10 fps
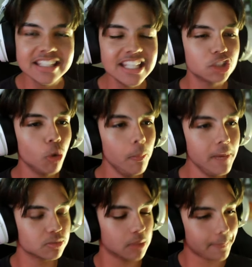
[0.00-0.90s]
isso
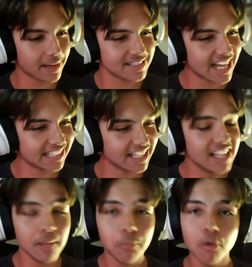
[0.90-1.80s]
mesmo, rapaziada,
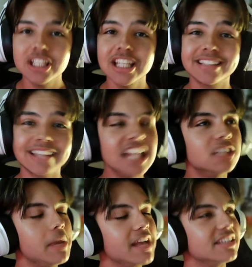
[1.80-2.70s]
depois de três
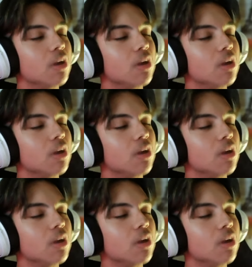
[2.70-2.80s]
meses,